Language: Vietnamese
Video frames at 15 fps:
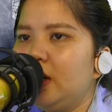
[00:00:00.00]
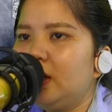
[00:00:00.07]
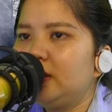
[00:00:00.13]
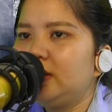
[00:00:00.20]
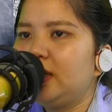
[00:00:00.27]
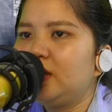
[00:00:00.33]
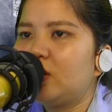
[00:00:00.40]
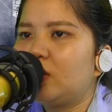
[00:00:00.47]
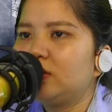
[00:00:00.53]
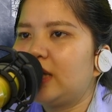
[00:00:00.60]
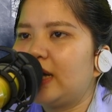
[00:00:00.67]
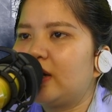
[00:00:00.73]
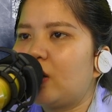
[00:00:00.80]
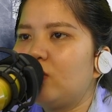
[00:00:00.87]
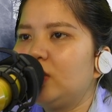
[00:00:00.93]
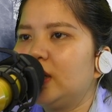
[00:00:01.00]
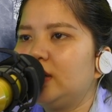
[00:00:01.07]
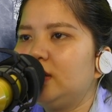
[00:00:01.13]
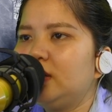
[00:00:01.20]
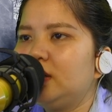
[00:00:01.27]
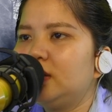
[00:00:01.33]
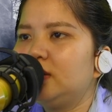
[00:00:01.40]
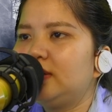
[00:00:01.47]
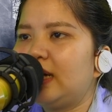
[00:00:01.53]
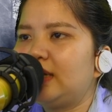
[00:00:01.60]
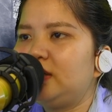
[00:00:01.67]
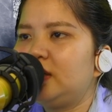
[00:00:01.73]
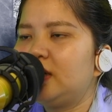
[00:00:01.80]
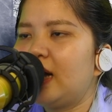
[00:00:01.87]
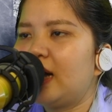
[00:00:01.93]
Nhìn ngón tay cáu kỉnh Hư
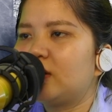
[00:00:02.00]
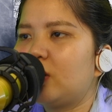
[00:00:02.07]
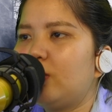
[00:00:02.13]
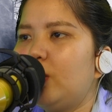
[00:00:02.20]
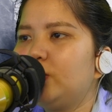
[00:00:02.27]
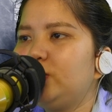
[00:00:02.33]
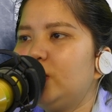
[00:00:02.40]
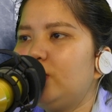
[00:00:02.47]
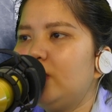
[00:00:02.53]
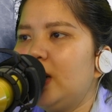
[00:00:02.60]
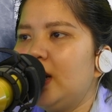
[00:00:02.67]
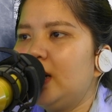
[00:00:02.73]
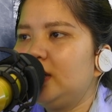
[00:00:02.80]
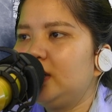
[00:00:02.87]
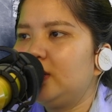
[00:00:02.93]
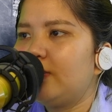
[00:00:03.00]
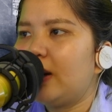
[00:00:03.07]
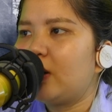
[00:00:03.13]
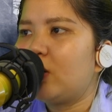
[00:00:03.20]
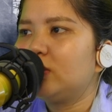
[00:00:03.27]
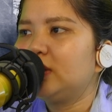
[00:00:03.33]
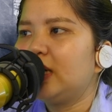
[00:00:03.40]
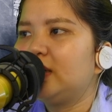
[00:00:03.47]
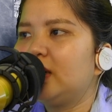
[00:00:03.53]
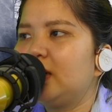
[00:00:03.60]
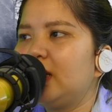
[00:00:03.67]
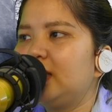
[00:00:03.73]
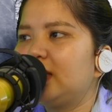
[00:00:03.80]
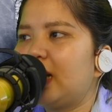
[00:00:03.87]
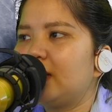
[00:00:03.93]
Thanh trấn an nó một chút Nhưng mà ngón tay
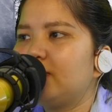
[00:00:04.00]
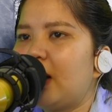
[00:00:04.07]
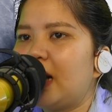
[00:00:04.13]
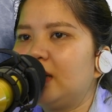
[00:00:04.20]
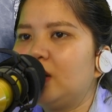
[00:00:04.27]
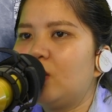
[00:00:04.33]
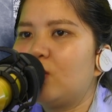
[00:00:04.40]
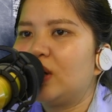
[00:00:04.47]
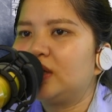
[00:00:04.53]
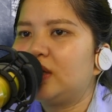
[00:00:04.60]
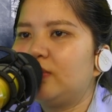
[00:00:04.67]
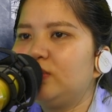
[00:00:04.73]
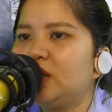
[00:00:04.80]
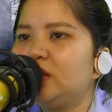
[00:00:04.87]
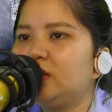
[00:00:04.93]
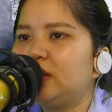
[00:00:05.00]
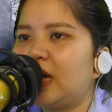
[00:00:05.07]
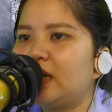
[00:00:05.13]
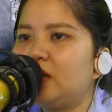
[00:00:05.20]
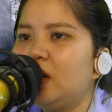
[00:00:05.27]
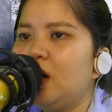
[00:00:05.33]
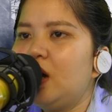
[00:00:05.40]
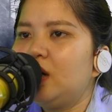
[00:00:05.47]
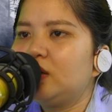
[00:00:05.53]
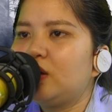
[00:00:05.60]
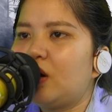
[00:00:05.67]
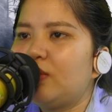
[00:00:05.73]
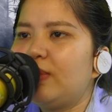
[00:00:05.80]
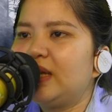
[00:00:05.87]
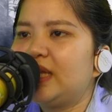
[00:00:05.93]
thần linh căn bản không quan tâm tới Hư Thanh
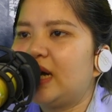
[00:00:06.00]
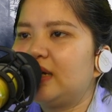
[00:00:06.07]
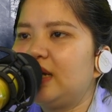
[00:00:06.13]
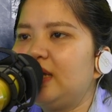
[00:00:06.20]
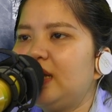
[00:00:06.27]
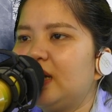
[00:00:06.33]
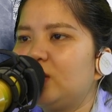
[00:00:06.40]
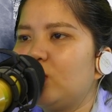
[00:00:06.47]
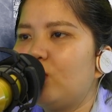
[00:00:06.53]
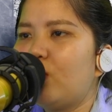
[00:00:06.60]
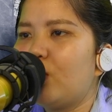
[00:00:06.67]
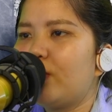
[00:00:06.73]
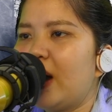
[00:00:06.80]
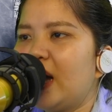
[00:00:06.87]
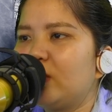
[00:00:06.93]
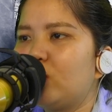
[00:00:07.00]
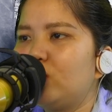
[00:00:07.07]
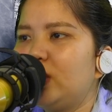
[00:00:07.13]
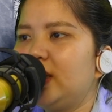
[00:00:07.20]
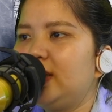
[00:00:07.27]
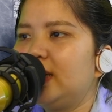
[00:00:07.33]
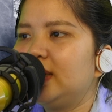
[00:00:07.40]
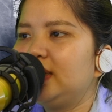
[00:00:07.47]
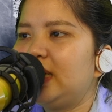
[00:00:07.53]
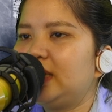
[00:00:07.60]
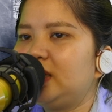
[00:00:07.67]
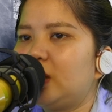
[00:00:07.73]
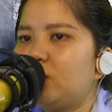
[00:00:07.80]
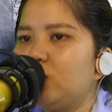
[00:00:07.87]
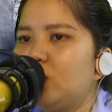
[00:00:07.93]
Nó bay thẳng đến nhà tù buộc ba hai khu đinh
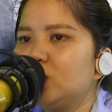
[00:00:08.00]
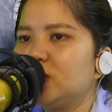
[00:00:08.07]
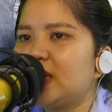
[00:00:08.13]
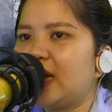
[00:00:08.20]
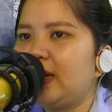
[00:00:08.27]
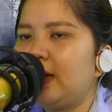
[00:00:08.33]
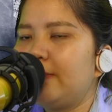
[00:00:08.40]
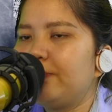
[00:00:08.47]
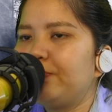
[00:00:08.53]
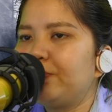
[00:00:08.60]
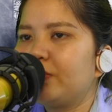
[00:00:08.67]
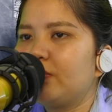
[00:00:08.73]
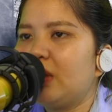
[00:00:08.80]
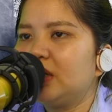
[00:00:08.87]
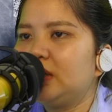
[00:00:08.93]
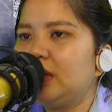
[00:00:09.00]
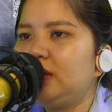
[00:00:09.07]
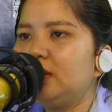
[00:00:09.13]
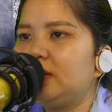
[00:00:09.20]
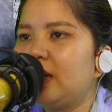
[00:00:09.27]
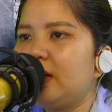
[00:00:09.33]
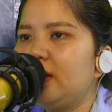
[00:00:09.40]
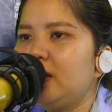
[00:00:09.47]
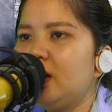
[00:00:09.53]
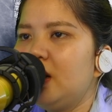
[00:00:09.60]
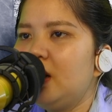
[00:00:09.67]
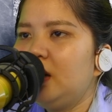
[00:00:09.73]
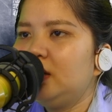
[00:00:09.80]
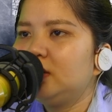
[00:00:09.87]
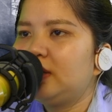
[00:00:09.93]
Nhanh chóng ngủ say Mắt thấy như thế
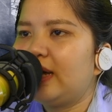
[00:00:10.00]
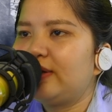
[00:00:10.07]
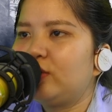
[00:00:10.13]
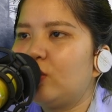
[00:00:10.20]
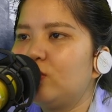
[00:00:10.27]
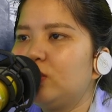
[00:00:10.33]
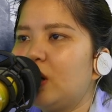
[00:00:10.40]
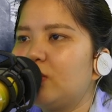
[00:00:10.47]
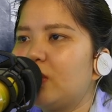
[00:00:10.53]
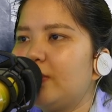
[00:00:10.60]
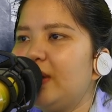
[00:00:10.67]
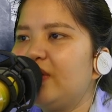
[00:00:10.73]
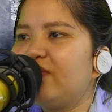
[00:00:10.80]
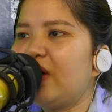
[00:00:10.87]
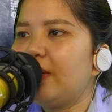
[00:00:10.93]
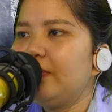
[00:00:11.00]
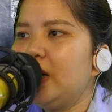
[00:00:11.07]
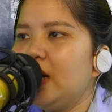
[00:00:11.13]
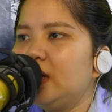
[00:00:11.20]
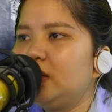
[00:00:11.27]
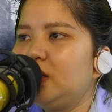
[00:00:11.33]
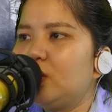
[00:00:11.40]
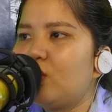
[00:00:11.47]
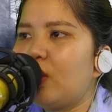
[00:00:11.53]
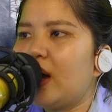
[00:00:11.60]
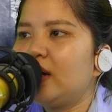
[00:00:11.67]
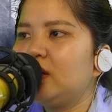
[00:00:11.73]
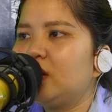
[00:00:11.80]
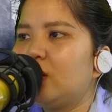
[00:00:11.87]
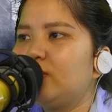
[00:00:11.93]
Hư Thanh cũng không có biện pháp Dứt
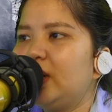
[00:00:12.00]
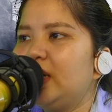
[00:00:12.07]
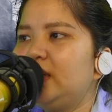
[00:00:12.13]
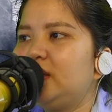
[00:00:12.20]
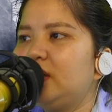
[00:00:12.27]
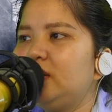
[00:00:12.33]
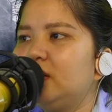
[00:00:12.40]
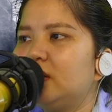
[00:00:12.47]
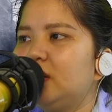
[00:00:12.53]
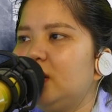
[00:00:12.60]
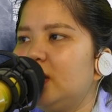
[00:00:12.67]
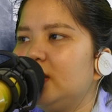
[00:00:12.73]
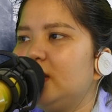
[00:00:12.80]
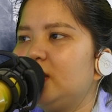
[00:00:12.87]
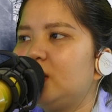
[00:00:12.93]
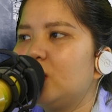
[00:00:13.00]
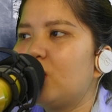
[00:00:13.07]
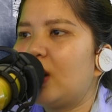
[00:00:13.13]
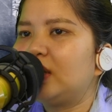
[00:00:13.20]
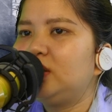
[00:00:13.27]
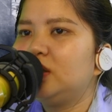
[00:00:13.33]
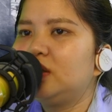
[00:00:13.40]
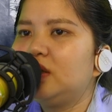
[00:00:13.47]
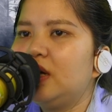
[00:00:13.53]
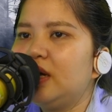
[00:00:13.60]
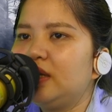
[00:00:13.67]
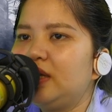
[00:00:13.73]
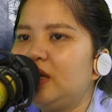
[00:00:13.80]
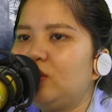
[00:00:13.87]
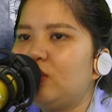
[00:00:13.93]
khoát không để ý tới nữa Đi tới quảng trường
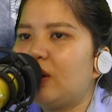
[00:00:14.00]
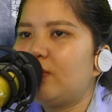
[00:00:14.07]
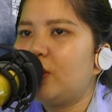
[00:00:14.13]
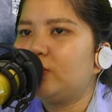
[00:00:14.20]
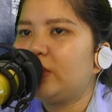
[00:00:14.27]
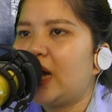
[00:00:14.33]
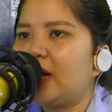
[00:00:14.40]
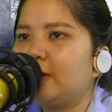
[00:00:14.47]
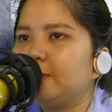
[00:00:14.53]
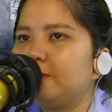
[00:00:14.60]
Nhìn đoan mộc tàn